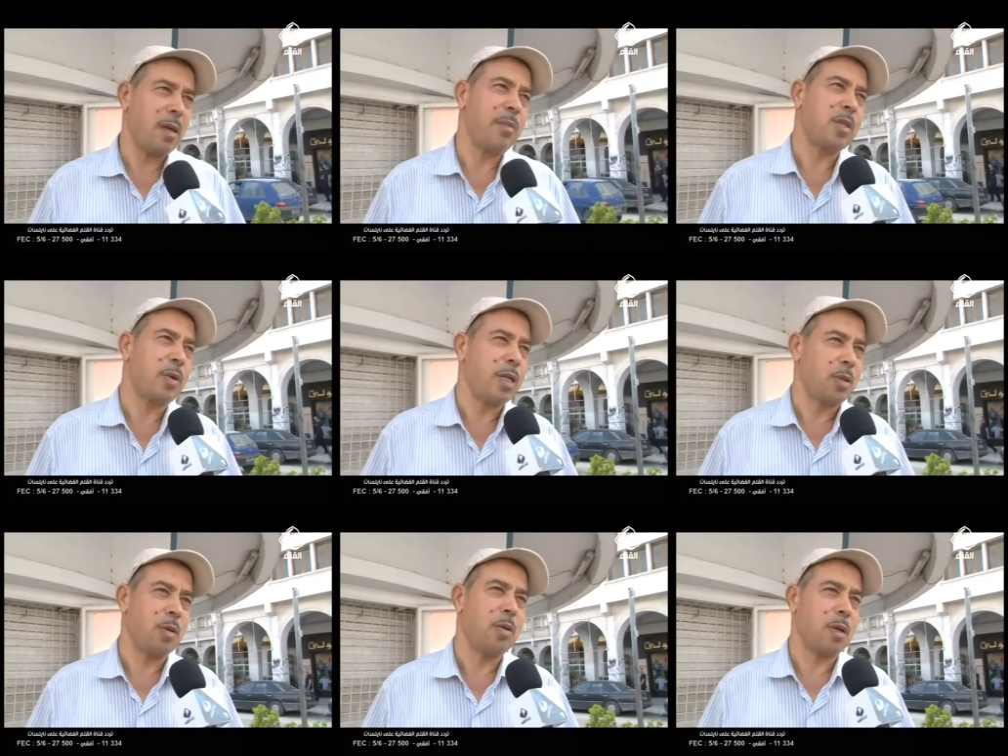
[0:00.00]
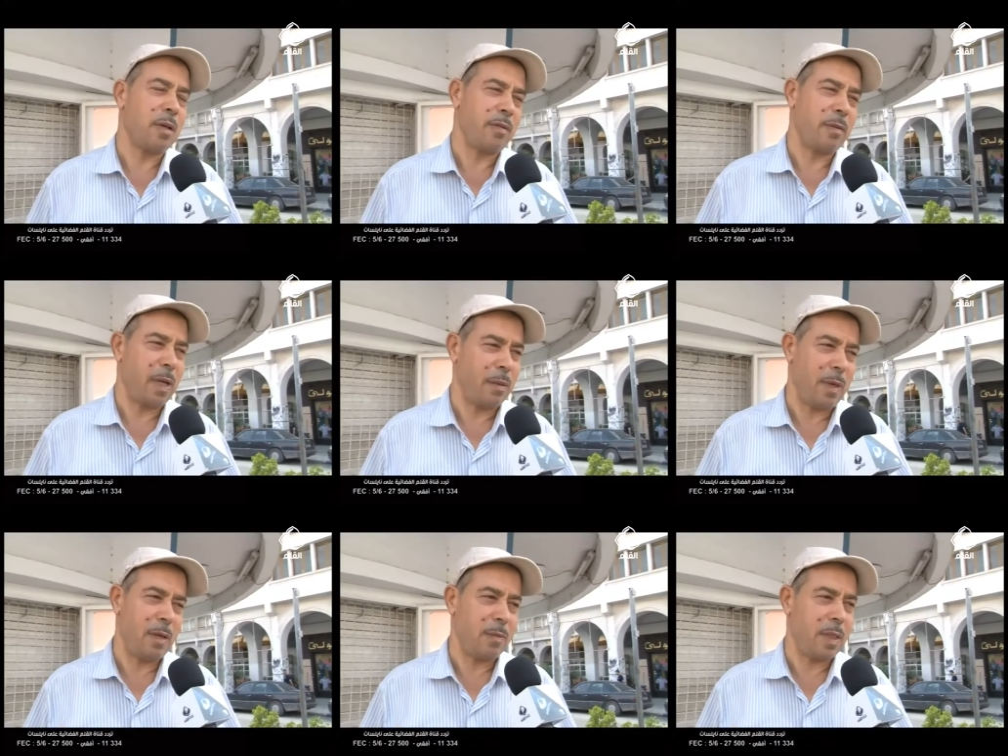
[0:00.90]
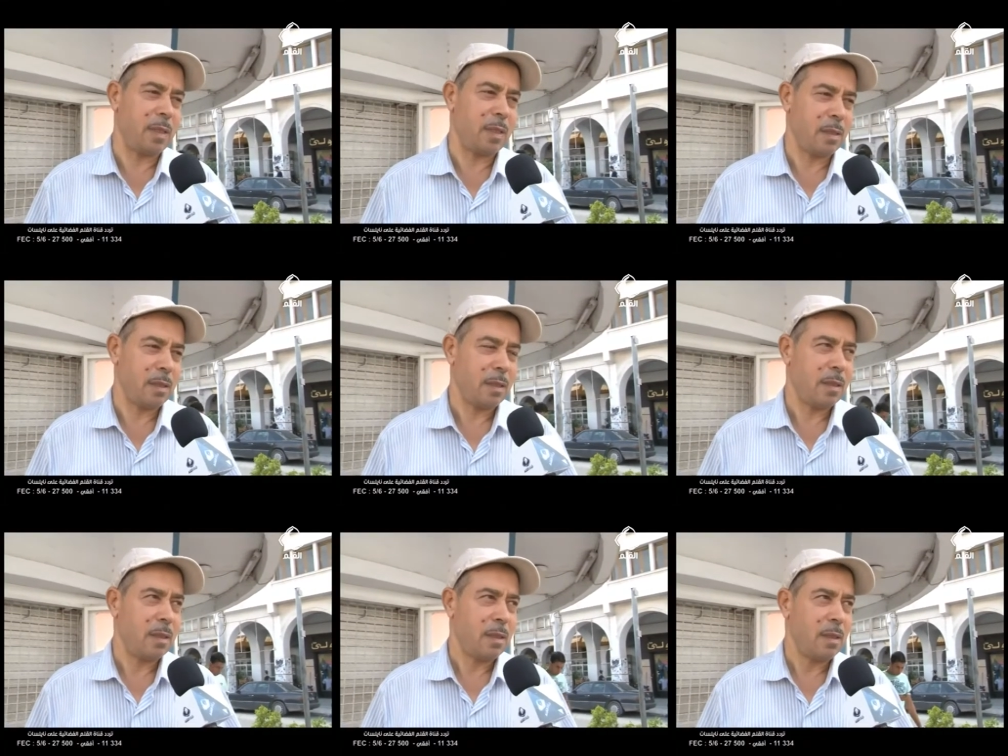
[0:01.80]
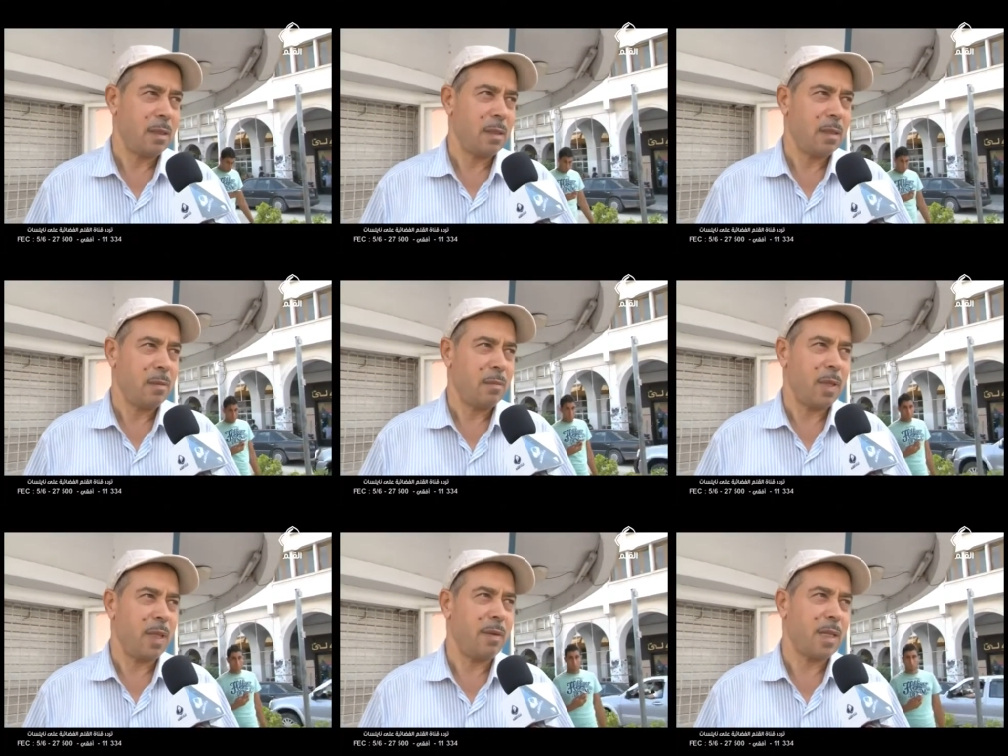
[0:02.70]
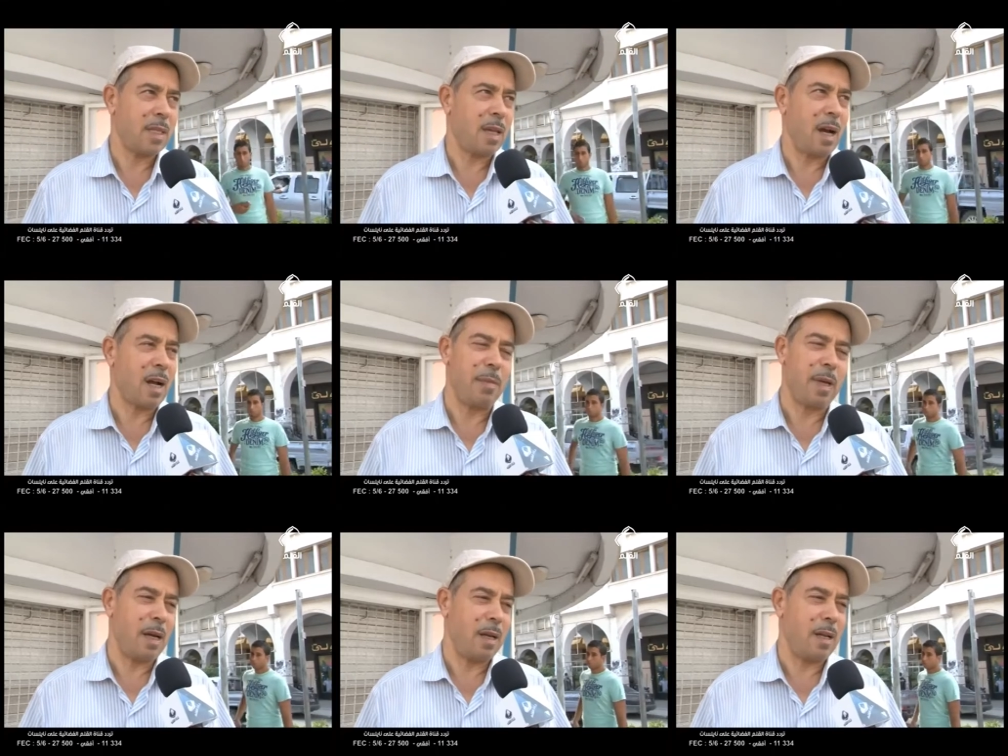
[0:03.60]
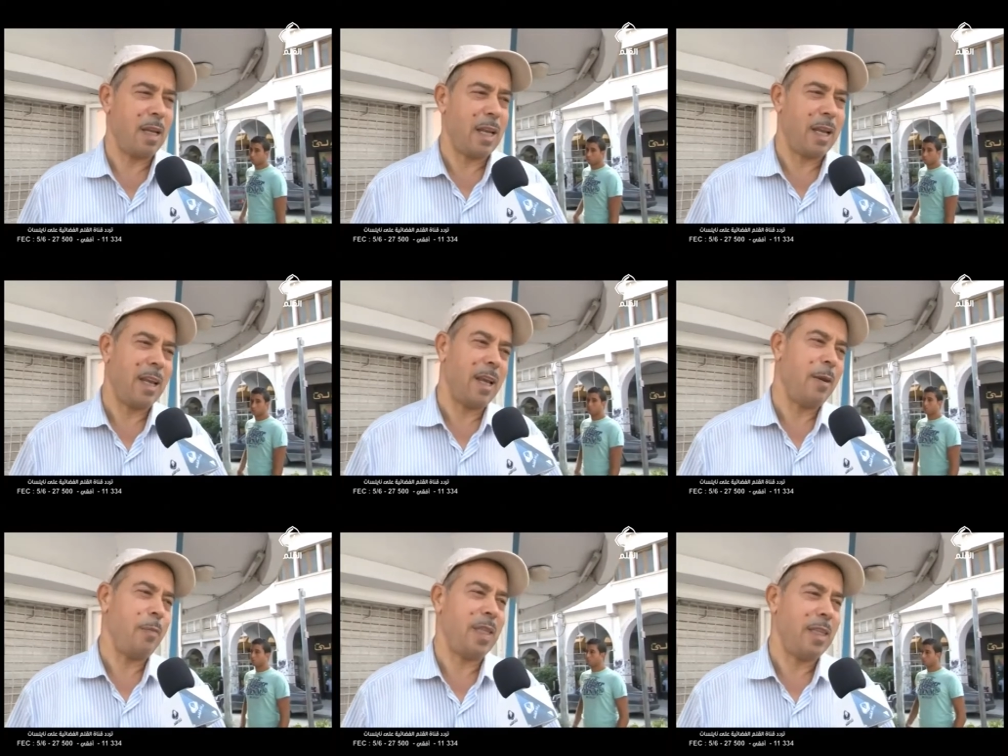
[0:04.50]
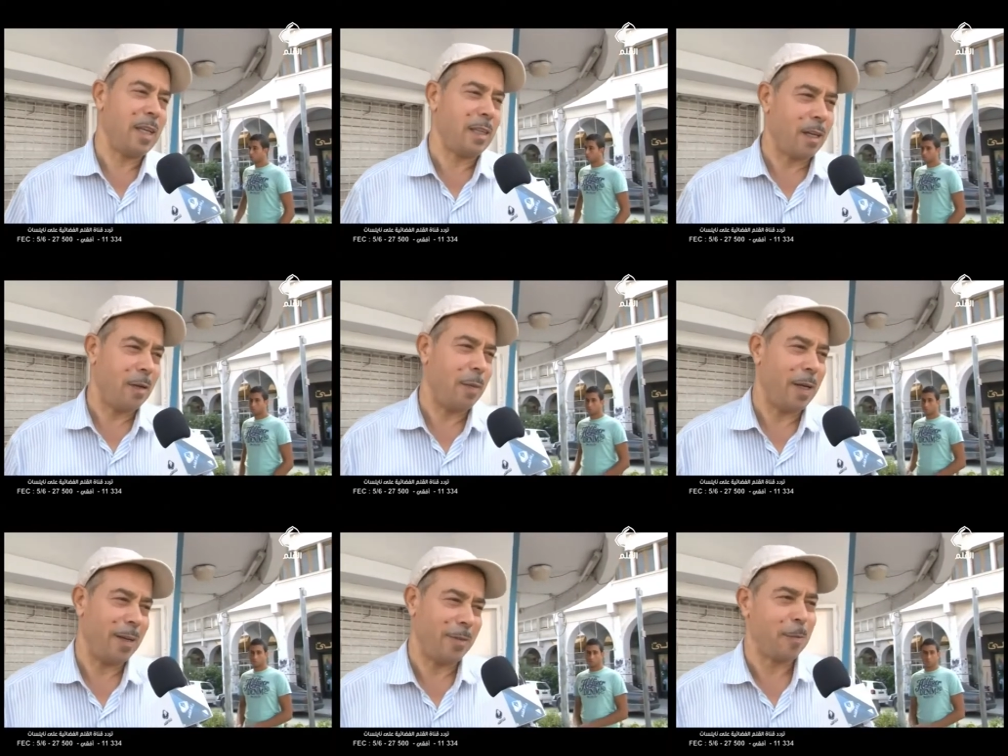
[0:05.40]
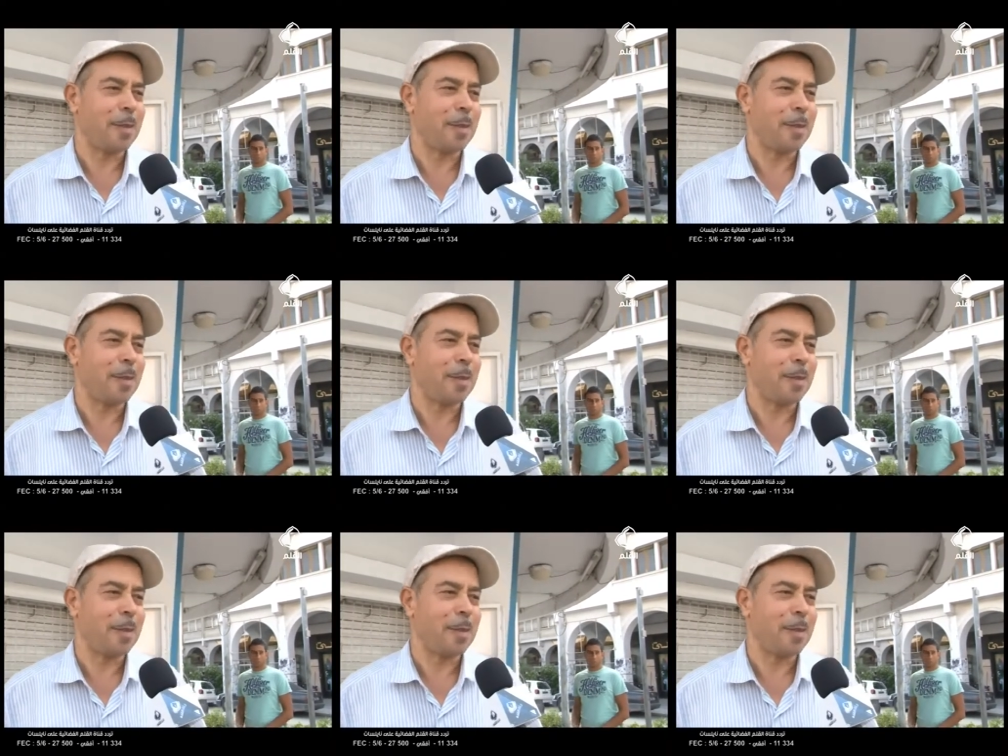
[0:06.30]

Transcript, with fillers: ثم شويه شكوك في بعض المعلومات ما ثماش صراحه كبيره الماديه تغلب معناها